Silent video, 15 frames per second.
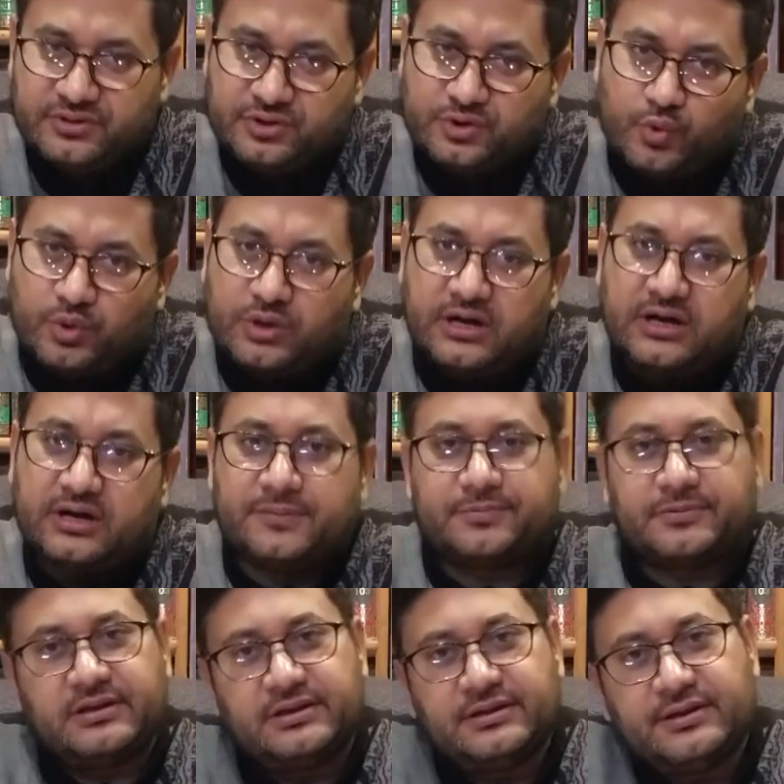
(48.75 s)
क्यों कहा
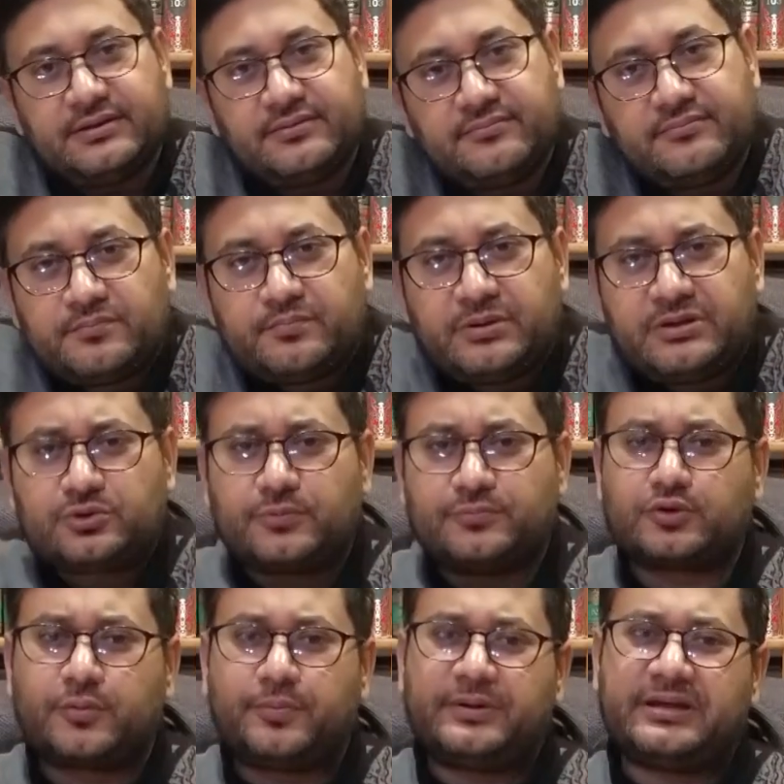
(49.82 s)
आपके लिए भाई तुम
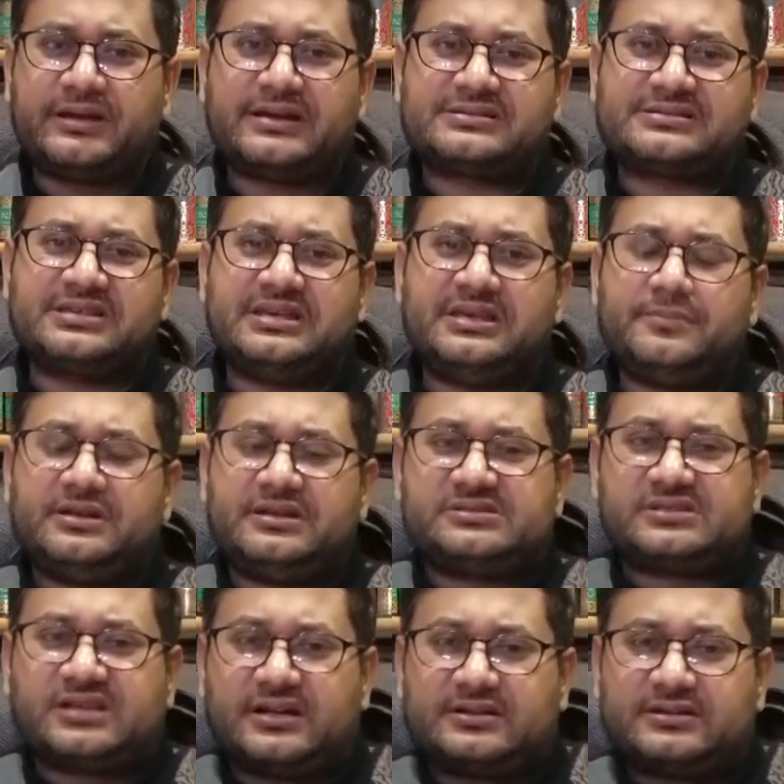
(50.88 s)
तो बड़े अजीम
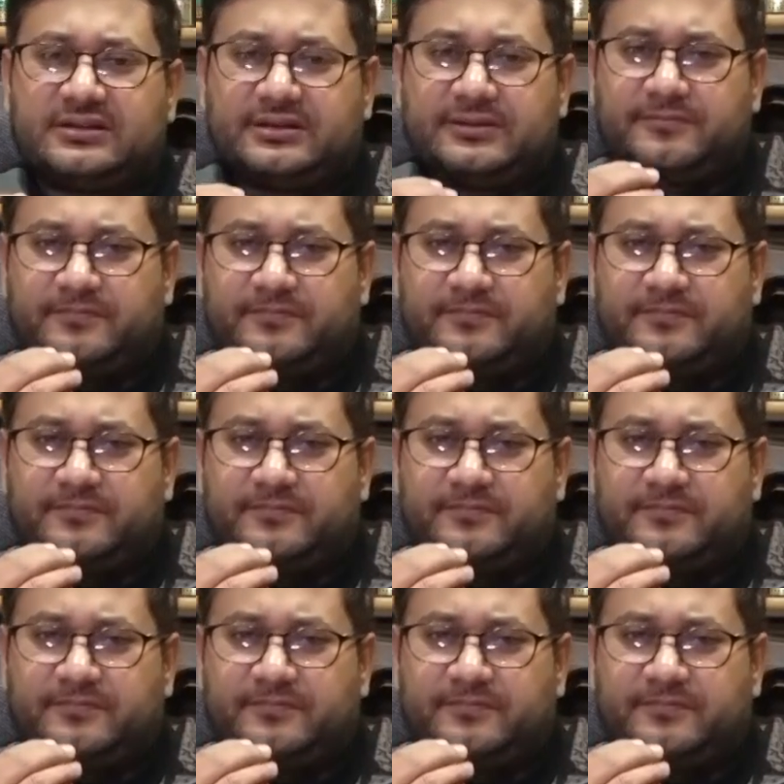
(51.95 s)
इंसान थे